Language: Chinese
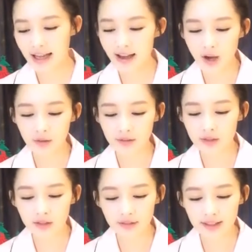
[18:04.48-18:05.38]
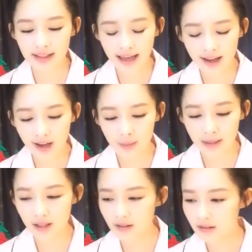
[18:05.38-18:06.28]
这个还好，这个问题还
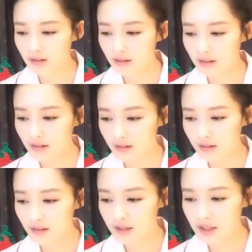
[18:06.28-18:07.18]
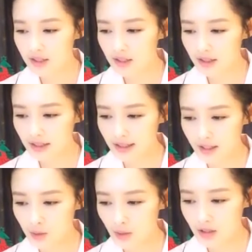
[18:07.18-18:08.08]
好吧？这个
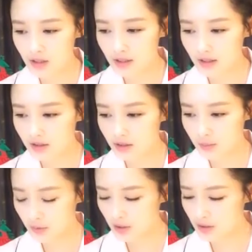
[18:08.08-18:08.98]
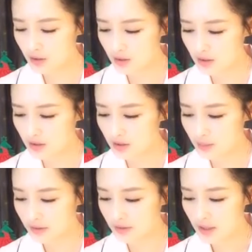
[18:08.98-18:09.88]
应该算是那个什么？这是
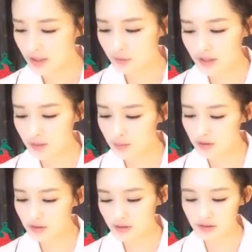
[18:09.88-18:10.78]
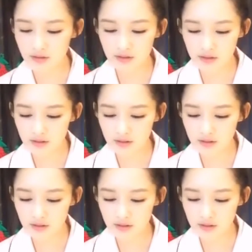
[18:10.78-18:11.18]
这是什么？为什么？